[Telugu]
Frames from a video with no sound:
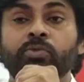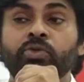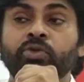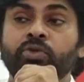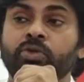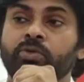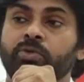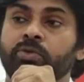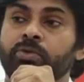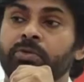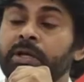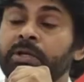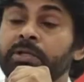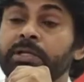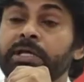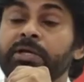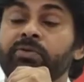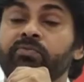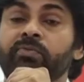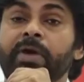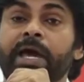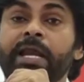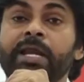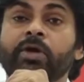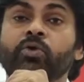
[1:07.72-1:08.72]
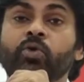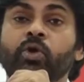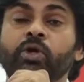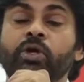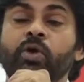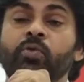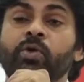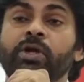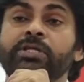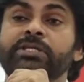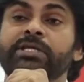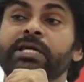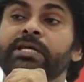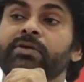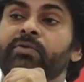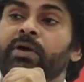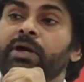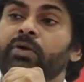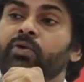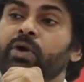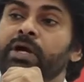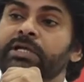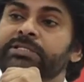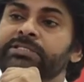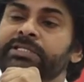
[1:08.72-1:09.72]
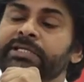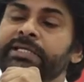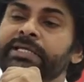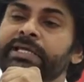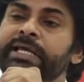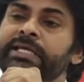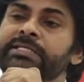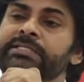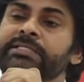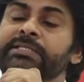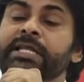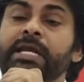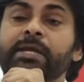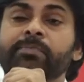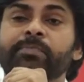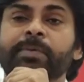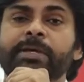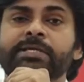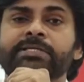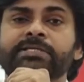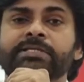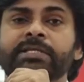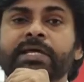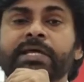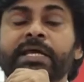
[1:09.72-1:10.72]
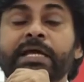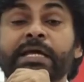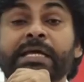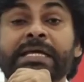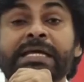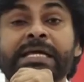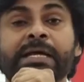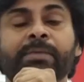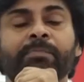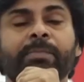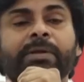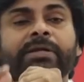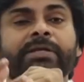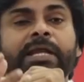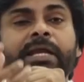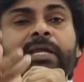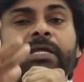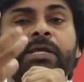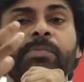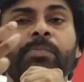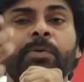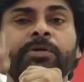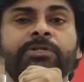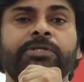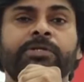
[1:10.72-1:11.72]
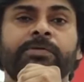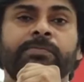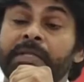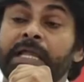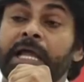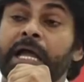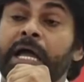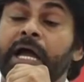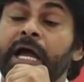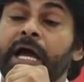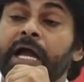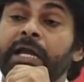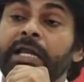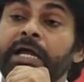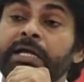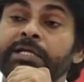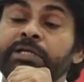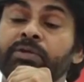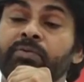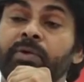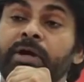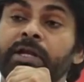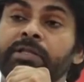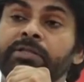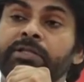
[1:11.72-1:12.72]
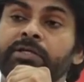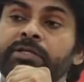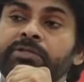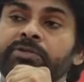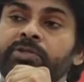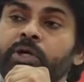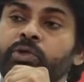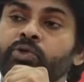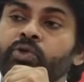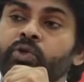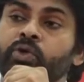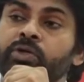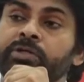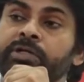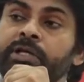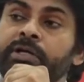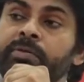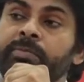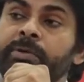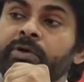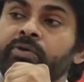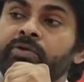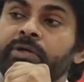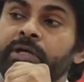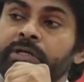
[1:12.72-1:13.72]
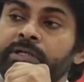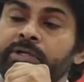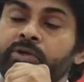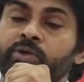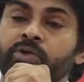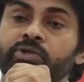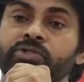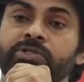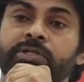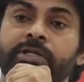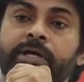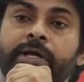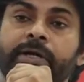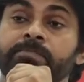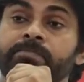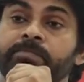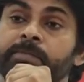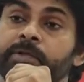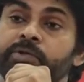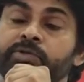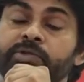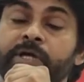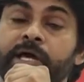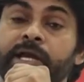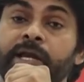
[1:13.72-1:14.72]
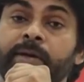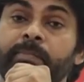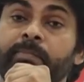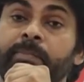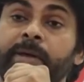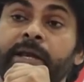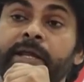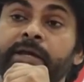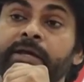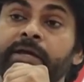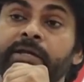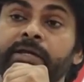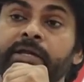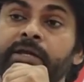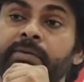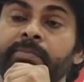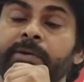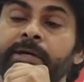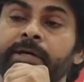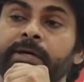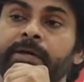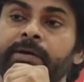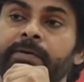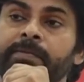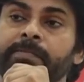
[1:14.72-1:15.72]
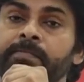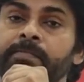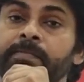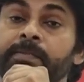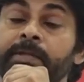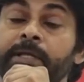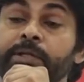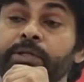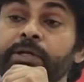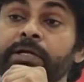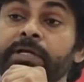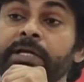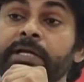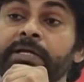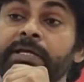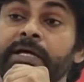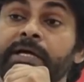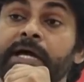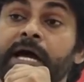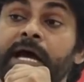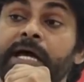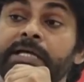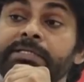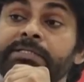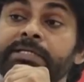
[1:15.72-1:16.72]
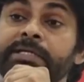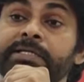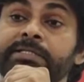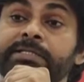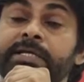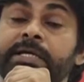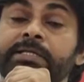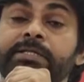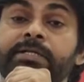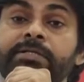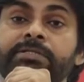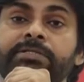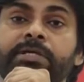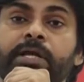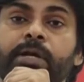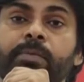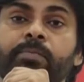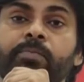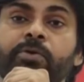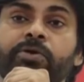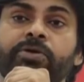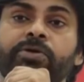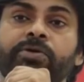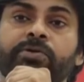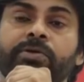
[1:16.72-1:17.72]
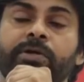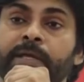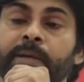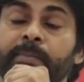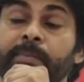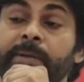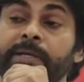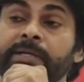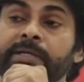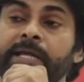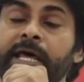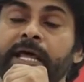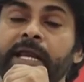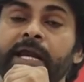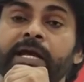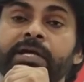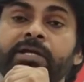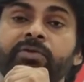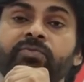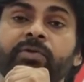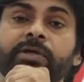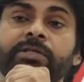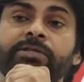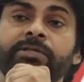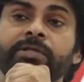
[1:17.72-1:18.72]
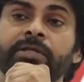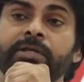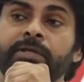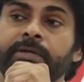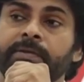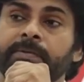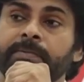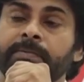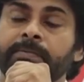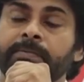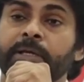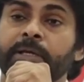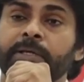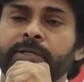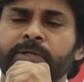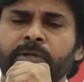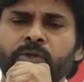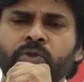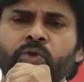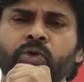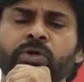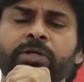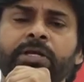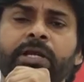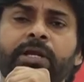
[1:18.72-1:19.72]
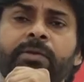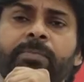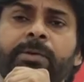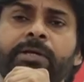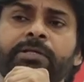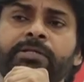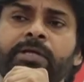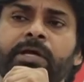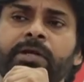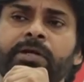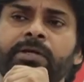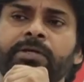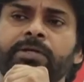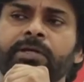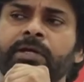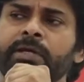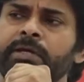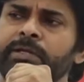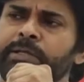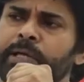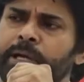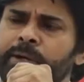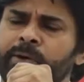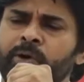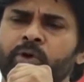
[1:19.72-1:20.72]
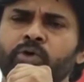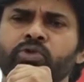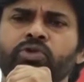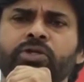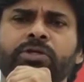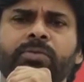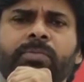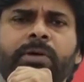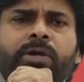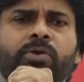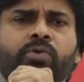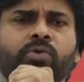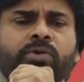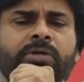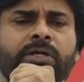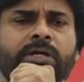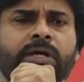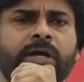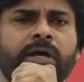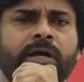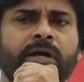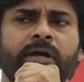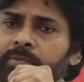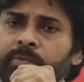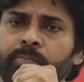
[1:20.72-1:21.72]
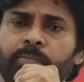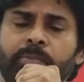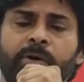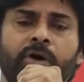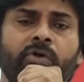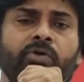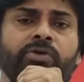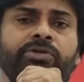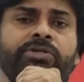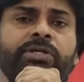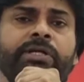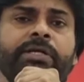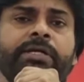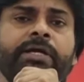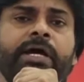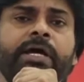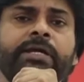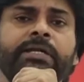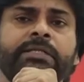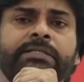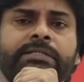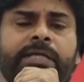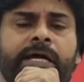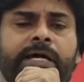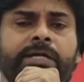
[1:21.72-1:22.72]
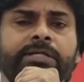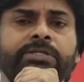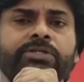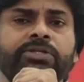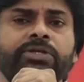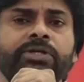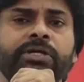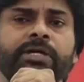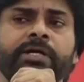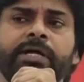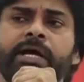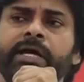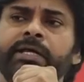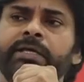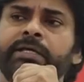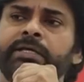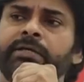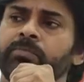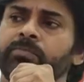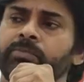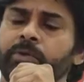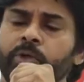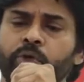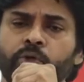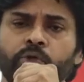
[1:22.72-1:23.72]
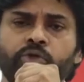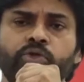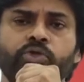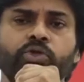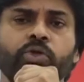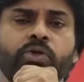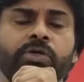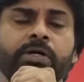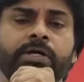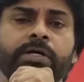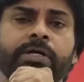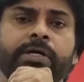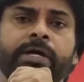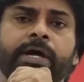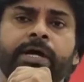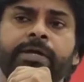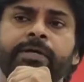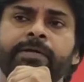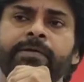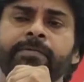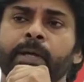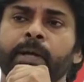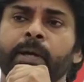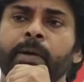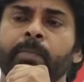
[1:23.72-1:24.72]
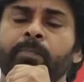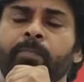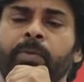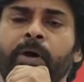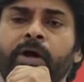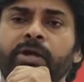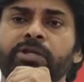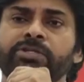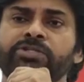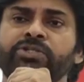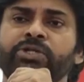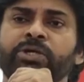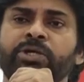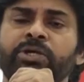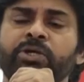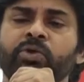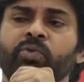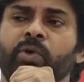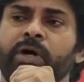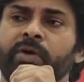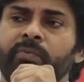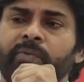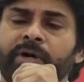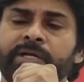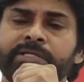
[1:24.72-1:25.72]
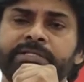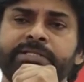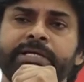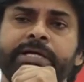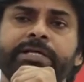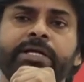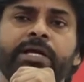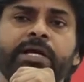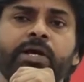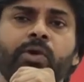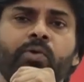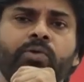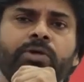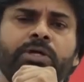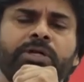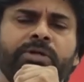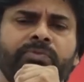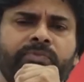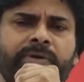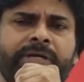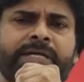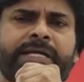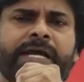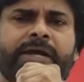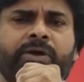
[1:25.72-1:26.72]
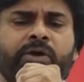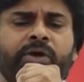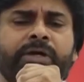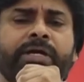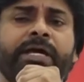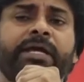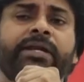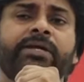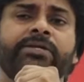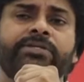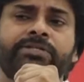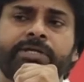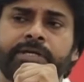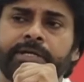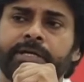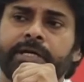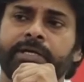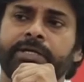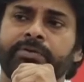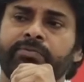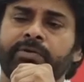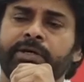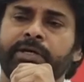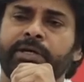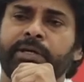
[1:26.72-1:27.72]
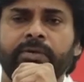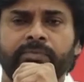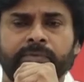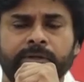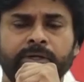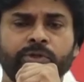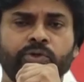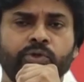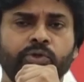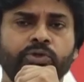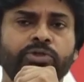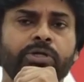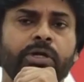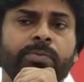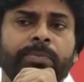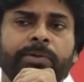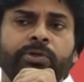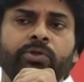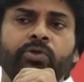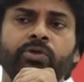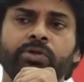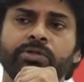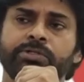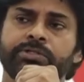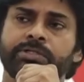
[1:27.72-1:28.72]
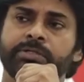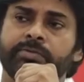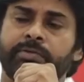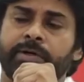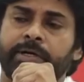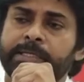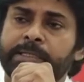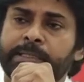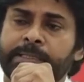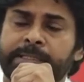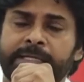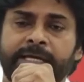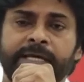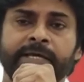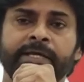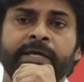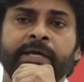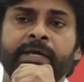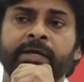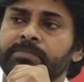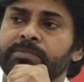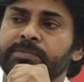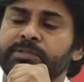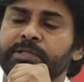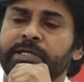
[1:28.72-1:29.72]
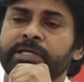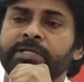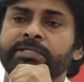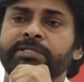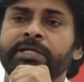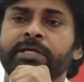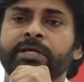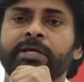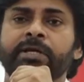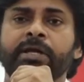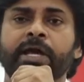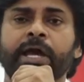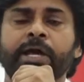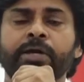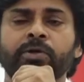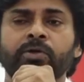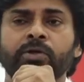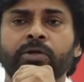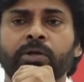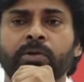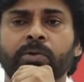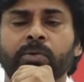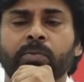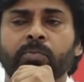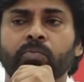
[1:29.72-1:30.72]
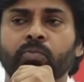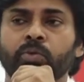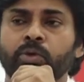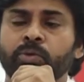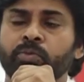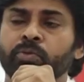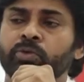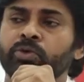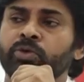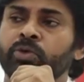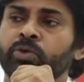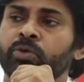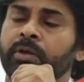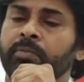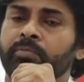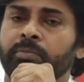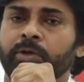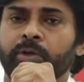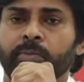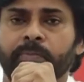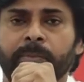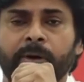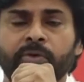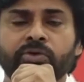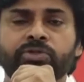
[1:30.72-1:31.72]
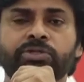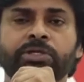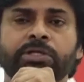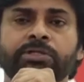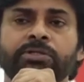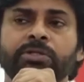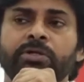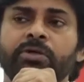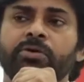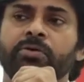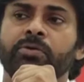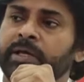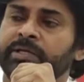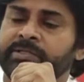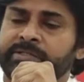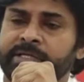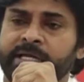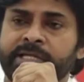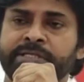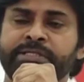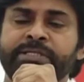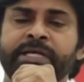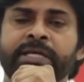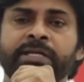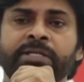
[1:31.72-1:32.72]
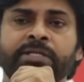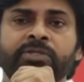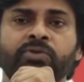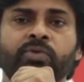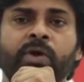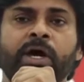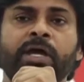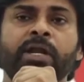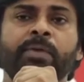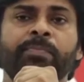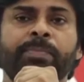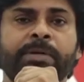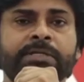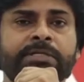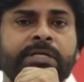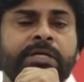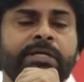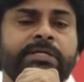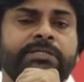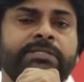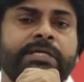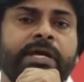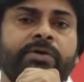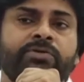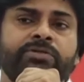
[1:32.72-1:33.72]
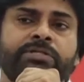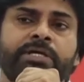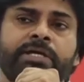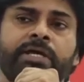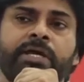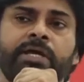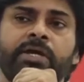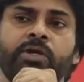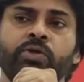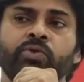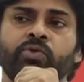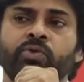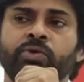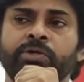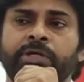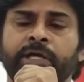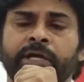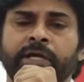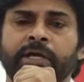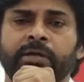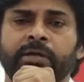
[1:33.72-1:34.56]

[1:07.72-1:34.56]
ముందు నీకు వేల కోట్లు ఉండొచ్చు కానీ వాళ్ళు ఒక చిటికేసి నలిపేస్తే మనం నలిగిపోతాం అలాంటి వాళ్ళందరినీ తట్టుకొని ఉన్నాను ఈ రోజు దాకా నేను చాలా బలంగా నిలబడగలను ఎందుకంటే నాకు ఆశయ సాధన చాలా ముఖ్యం నాకు మరి నాలాంటి వ్యక్తిని ఎందుకు నిలబడతానంటే ఎక్కడో చోట మనకున్న పవర్టీ కానీ దారిద్ర్యం కానీ నిరుద్యోగం కానీ పాలసీలు ఒక వన్ సైడెడ్ గా ఉండటం ఇవన్నీ ఎక్కడో కరెక్ట్ చేయాలి ఇవన్నీ ఇవన్నీ దృష్టిలో పెట్టుకుని వచ్చినవాడిని అలాగే జనసేన నాయకులు మున్ముందు మీరు భవిష్యత్తులో జనసేన ద్వారా ప్రజలకు సేవ చేయాలనుకుంటే